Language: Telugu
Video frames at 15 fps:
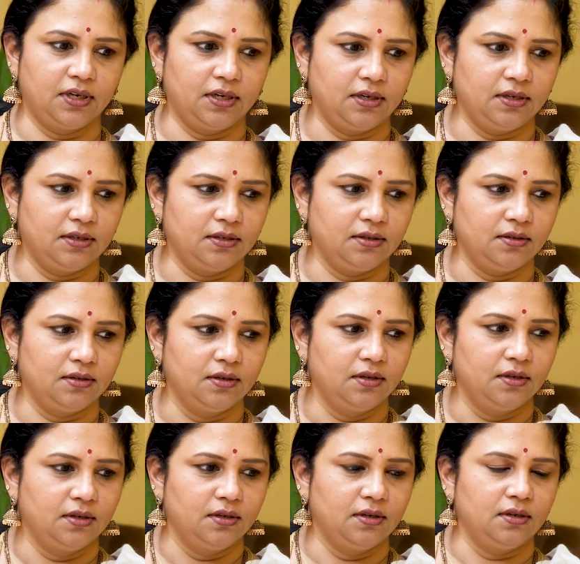అండ్
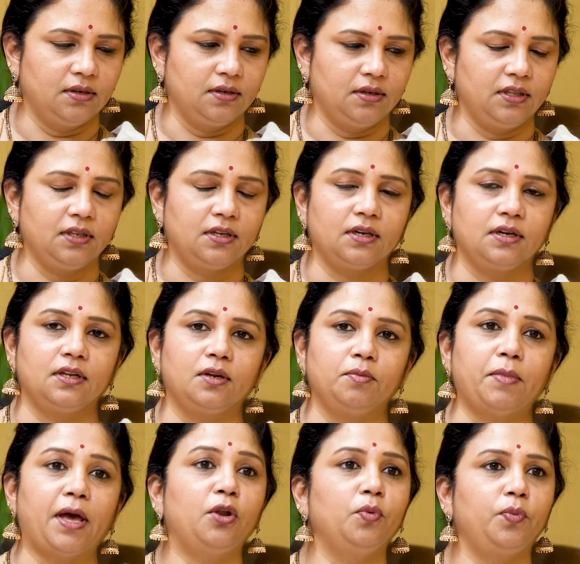ఏంటంటారు
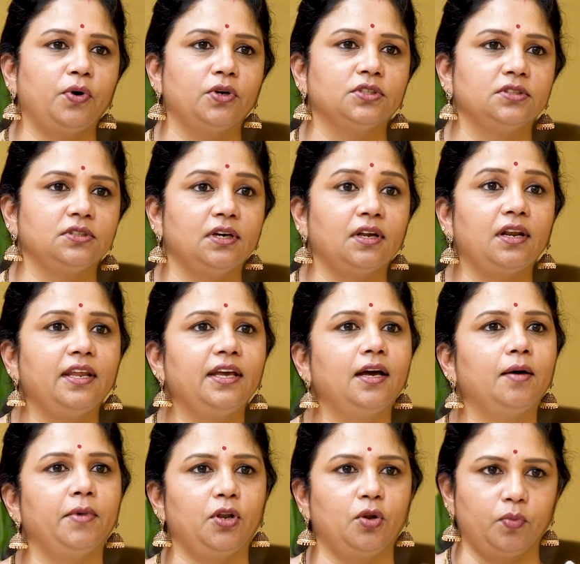మెనోపాజ్
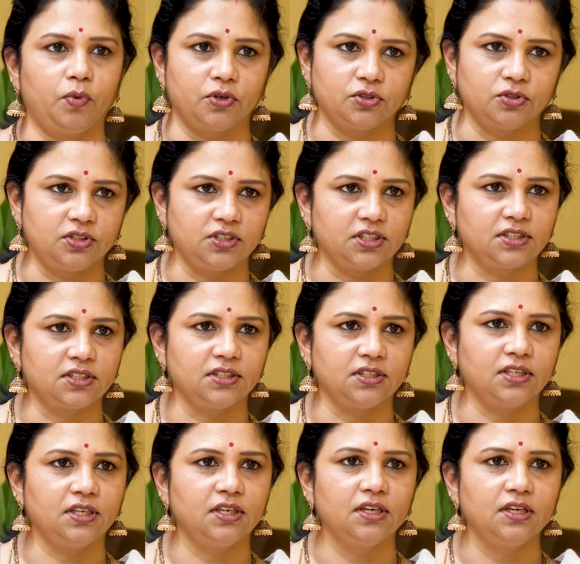ఎర్లీగా మెనోపాజ్ వచ్చేస్తుంది